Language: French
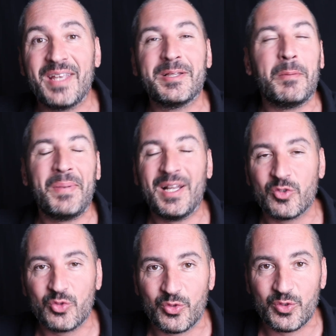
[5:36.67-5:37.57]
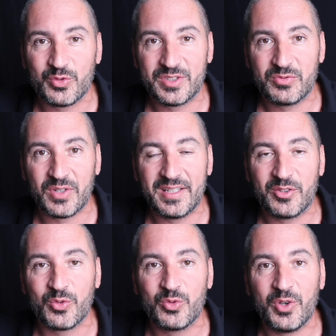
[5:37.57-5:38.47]
Et il y en a plein autour de vous. Si vous regardez
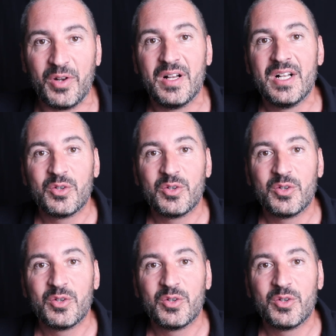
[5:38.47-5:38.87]
dans Google,